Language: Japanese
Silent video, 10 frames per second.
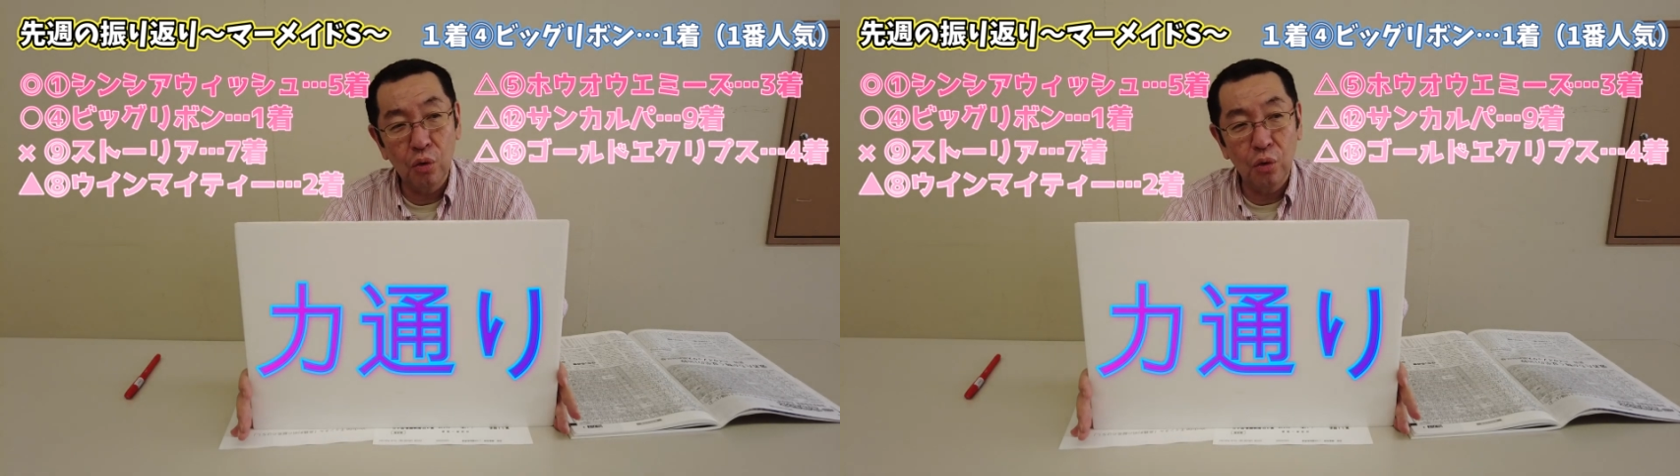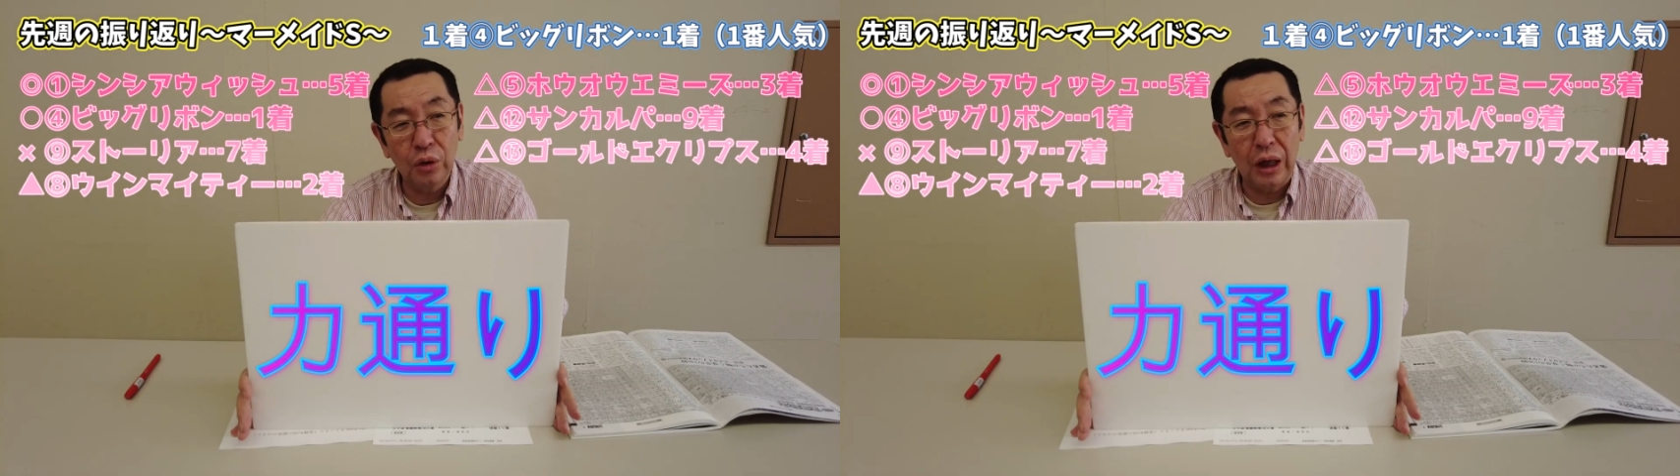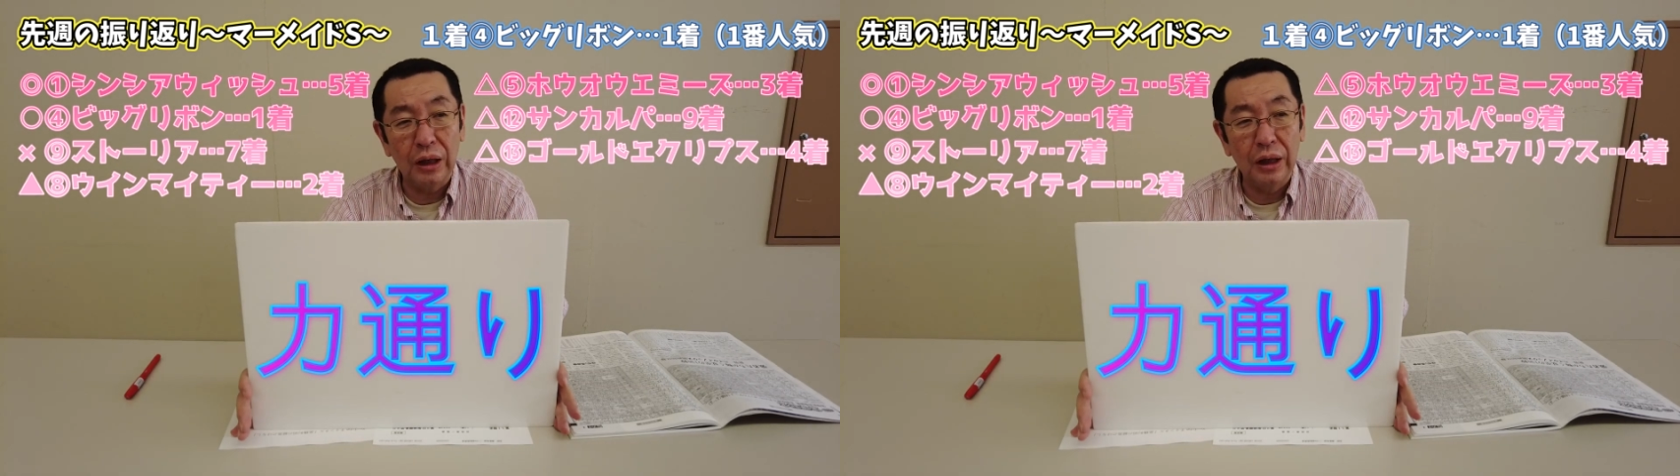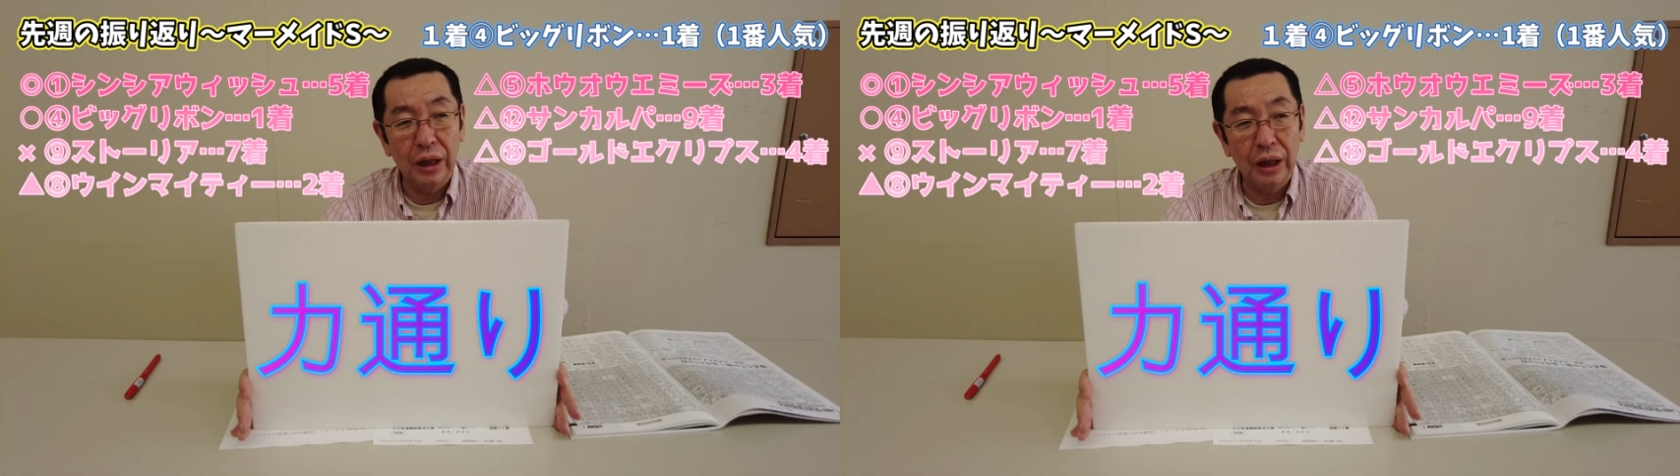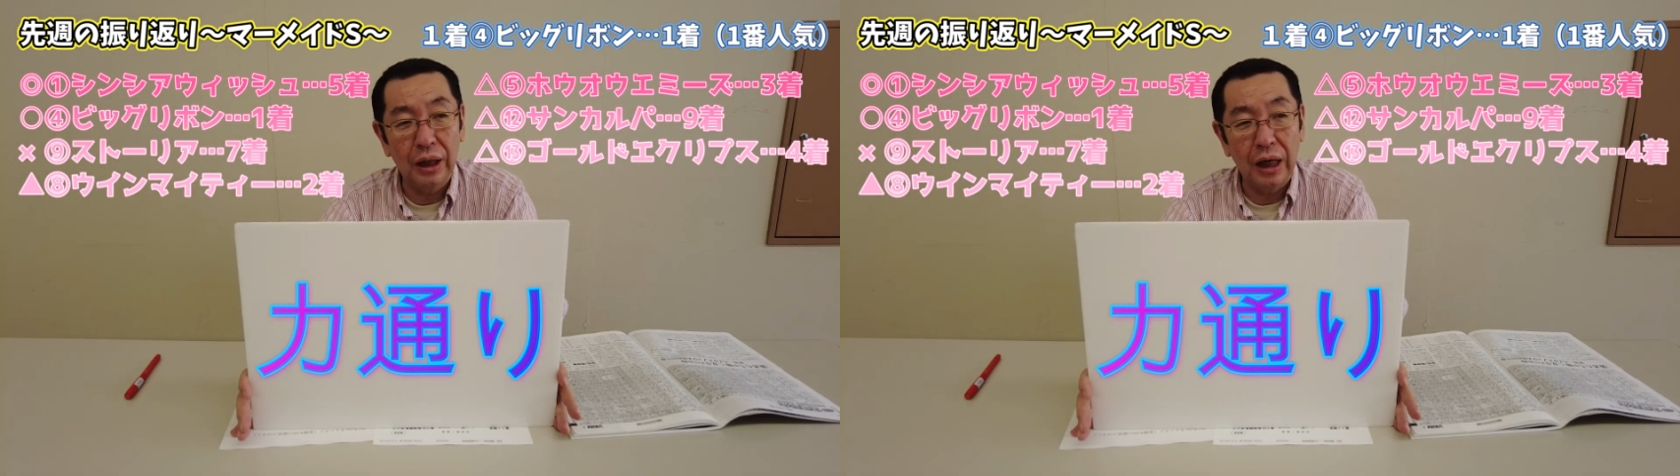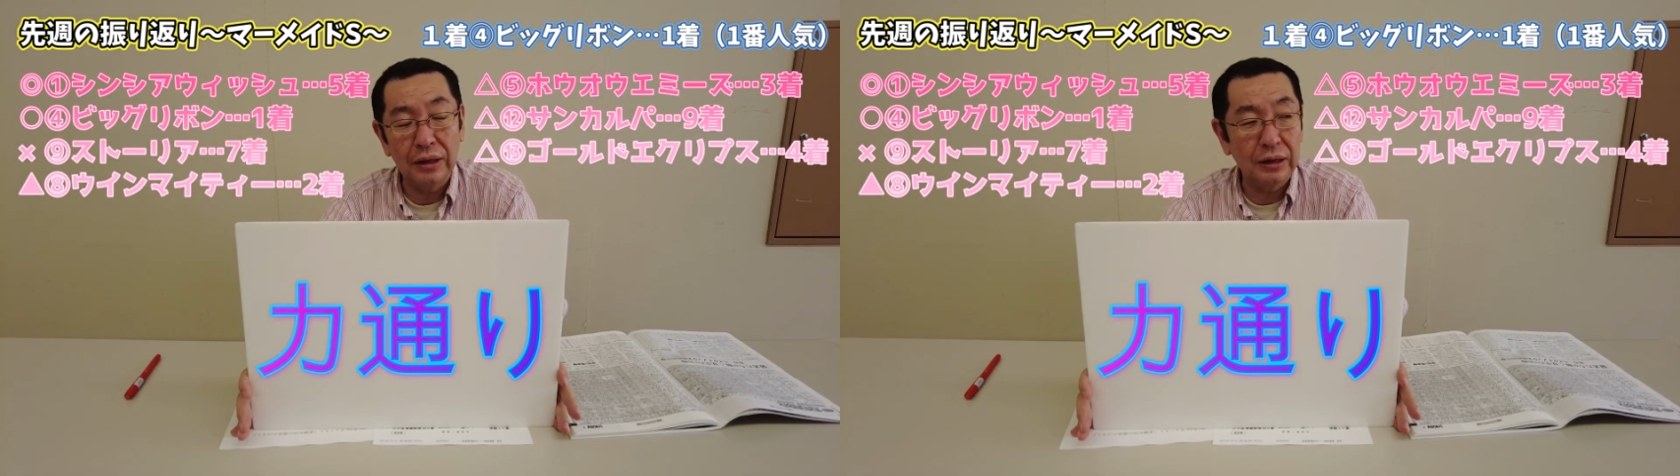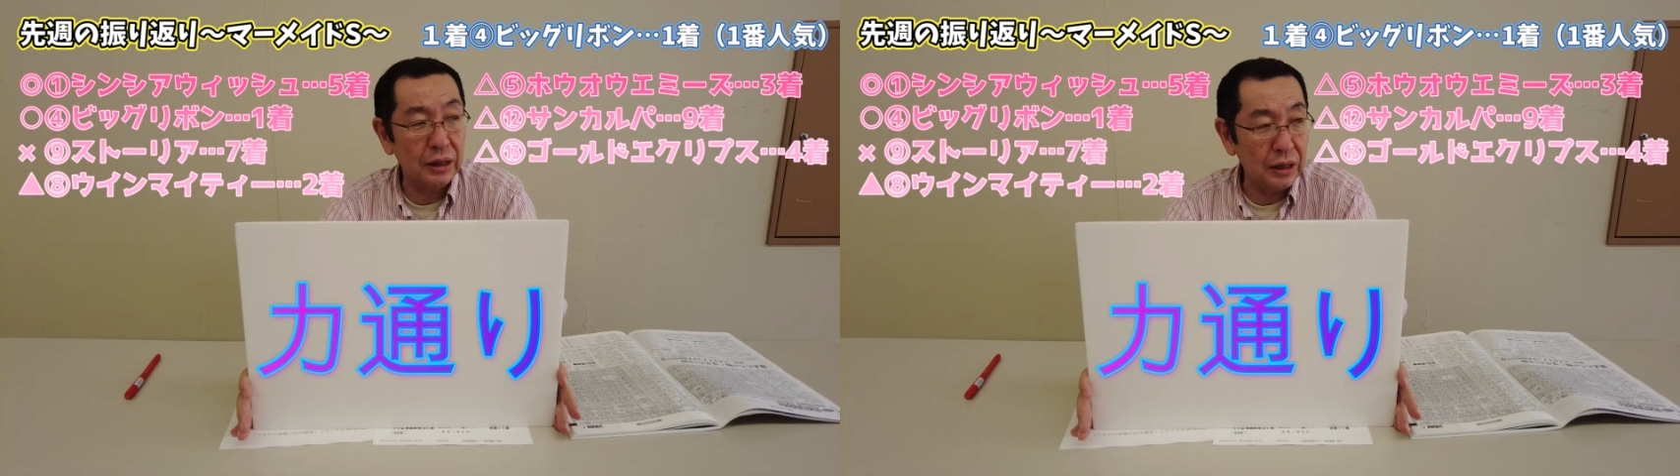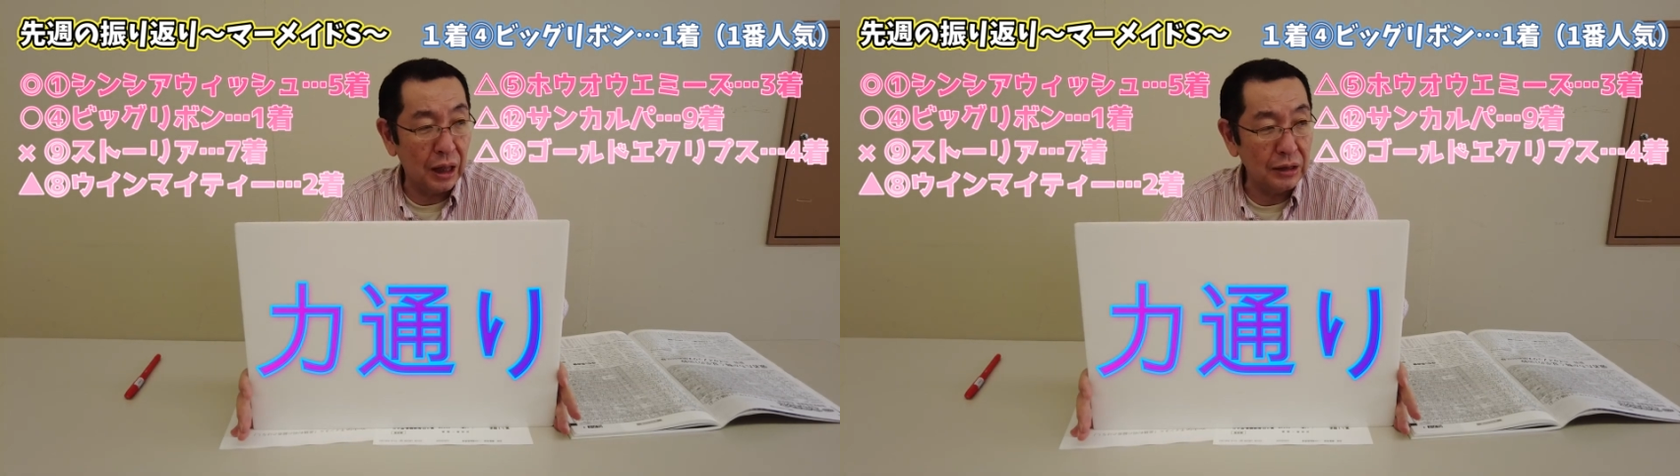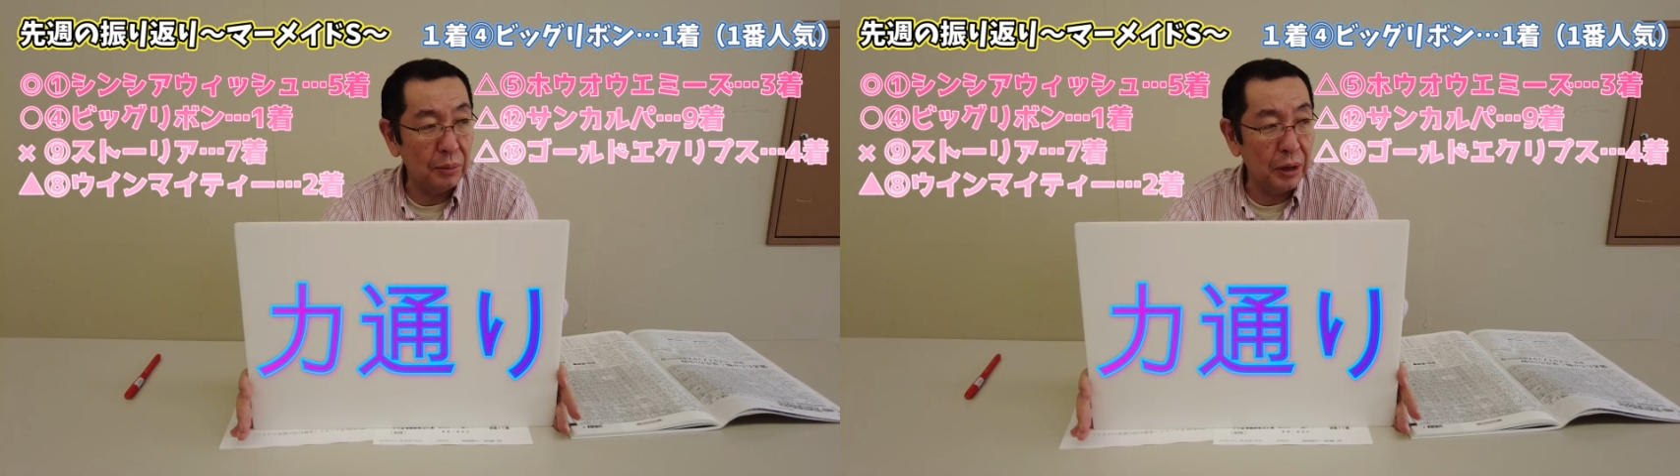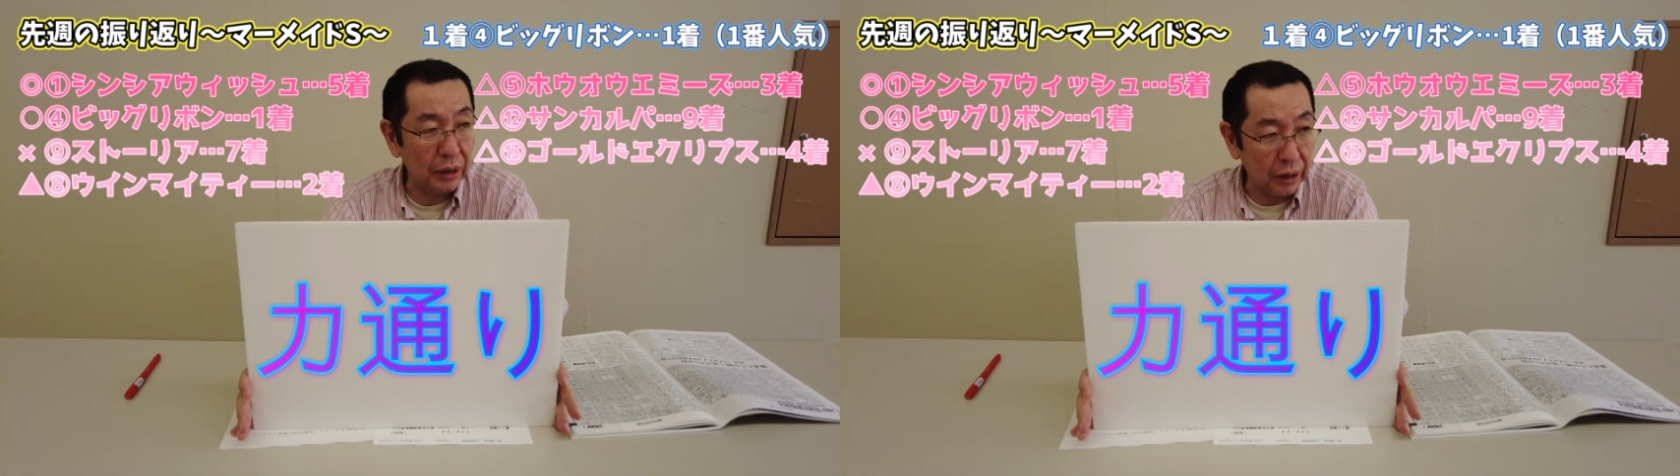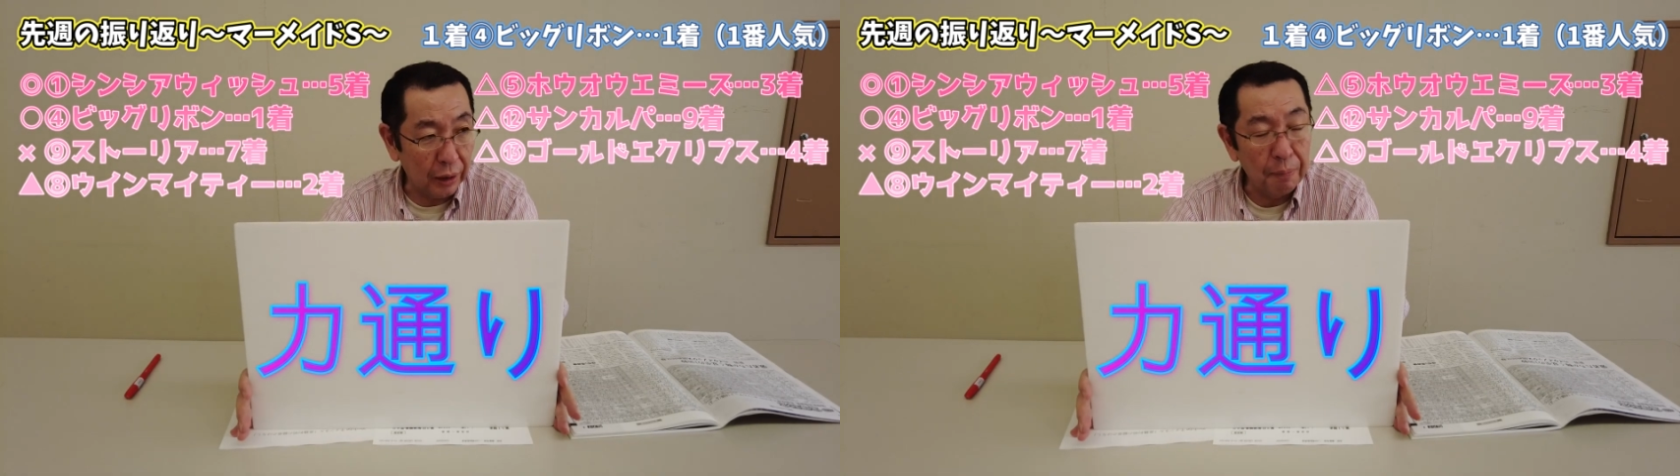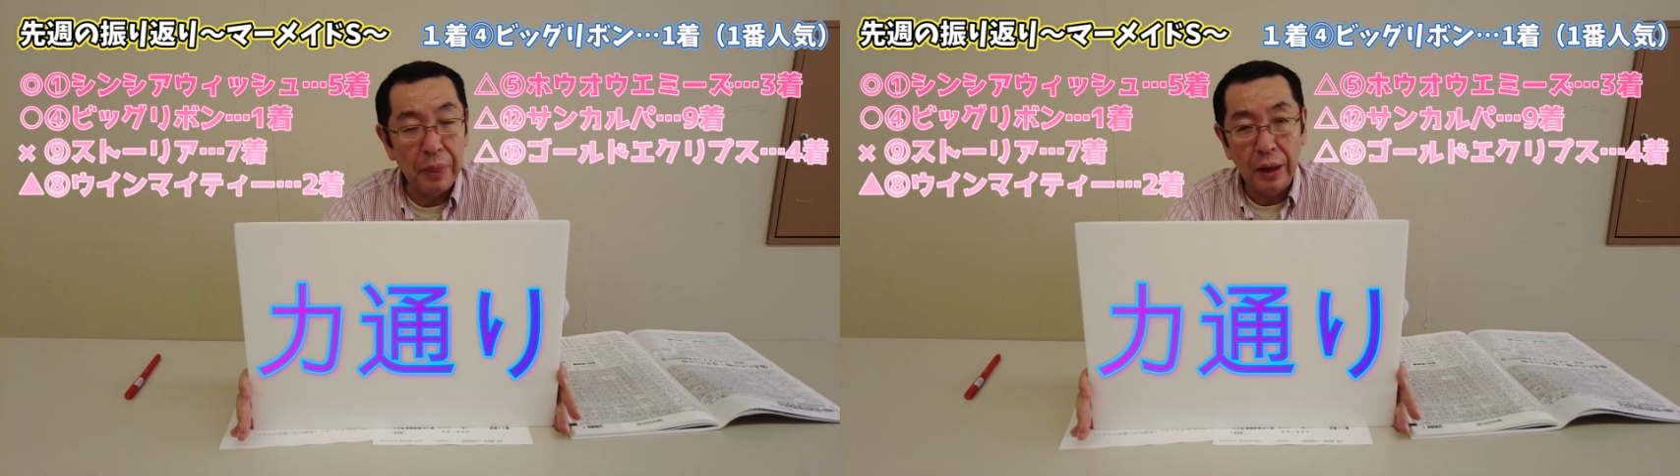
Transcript: コーナーでね完全に挟まれて